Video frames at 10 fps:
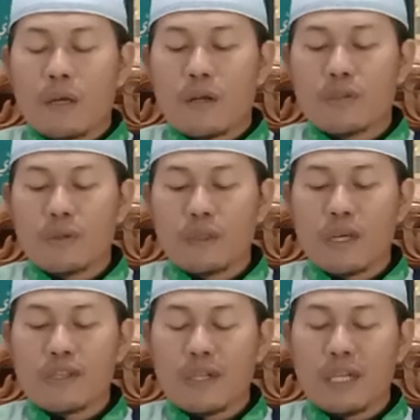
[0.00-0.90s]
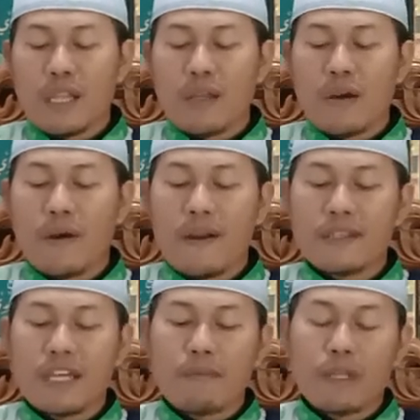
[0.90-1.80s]
Rasulullah Shallallahu Alaihi
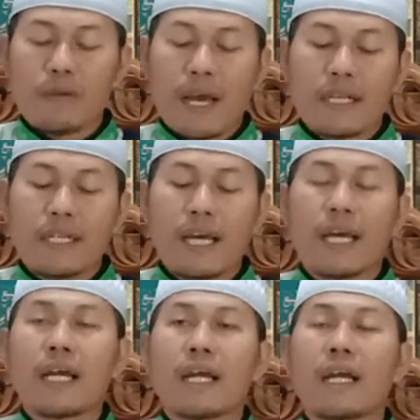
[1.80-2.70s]
Wasallam itu ada